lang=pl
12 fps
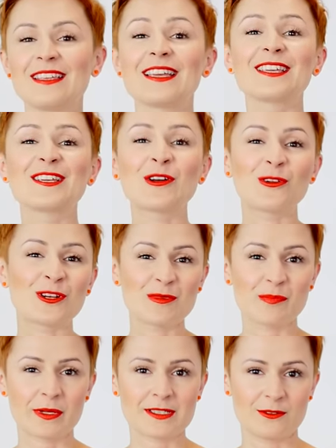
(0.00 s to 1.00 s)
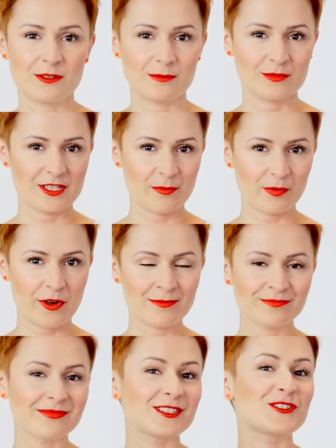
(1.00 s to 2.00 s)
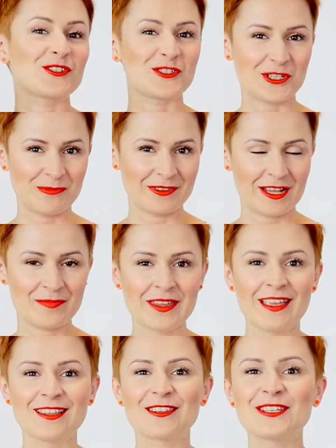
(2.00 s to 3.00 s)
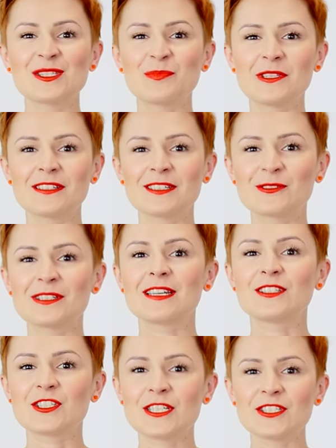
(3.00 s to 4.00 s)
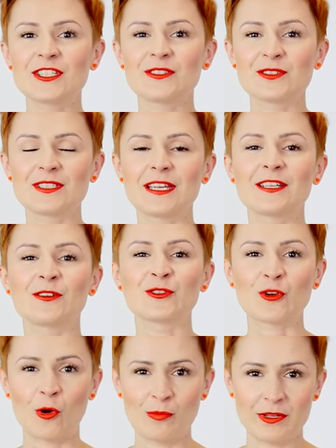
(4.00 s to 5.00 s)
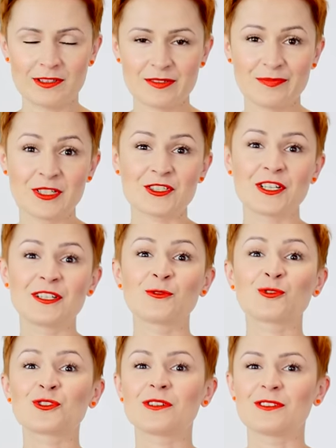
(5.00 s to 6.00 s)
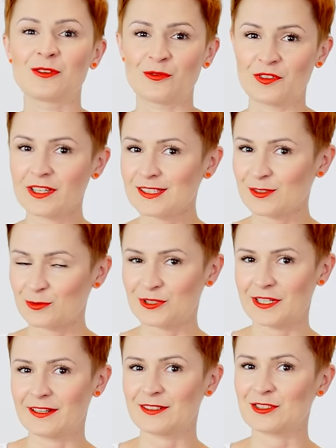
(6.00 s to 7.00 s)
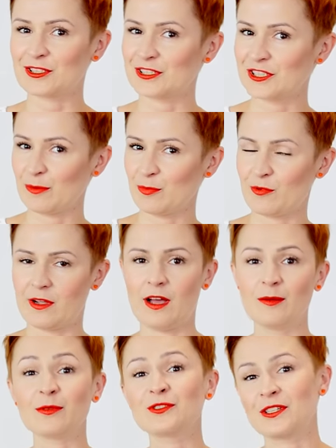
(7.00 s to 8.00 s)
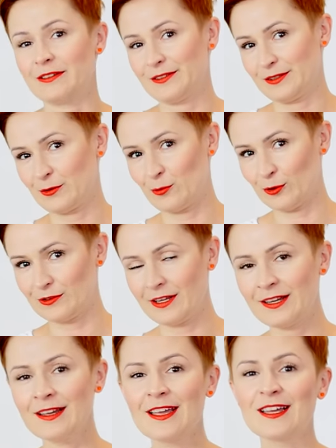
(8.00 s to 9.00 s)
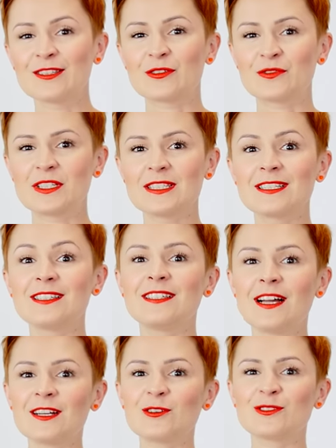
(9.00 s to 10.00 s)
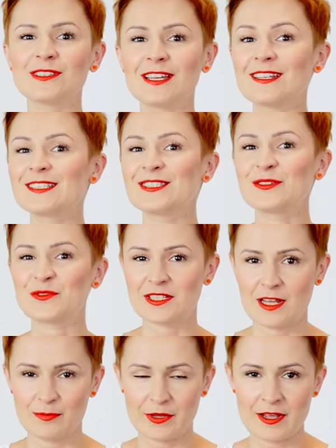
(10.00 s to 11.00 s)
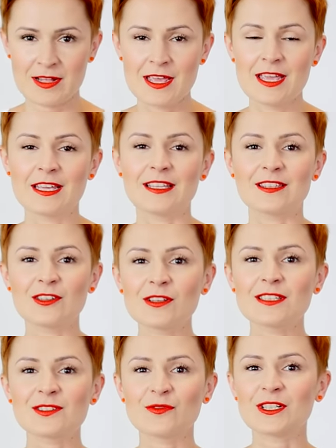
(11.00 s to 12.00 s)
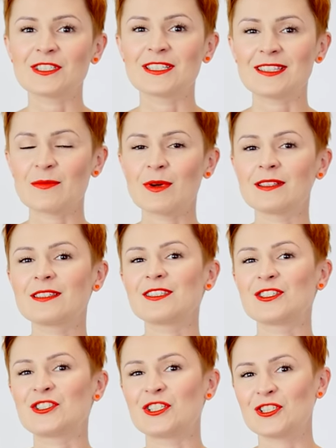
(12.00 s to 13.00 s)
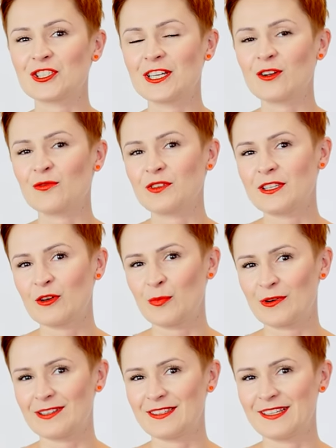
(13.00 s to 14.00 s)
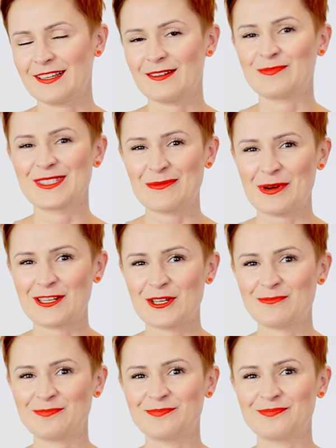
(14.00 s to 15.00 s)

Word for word: Jakie kolory mi pasują? Ciepłe czy zimne? To jest pytanie, które najczęściej dostaję od kobiet. Jeżeli już dowiedzą się, że ciepłe albo że chłodne, to wtedy jak odnaleźć je w sklepie? I to jest właśnie temat dzisiejszego wideo poradnika. Zapraszam.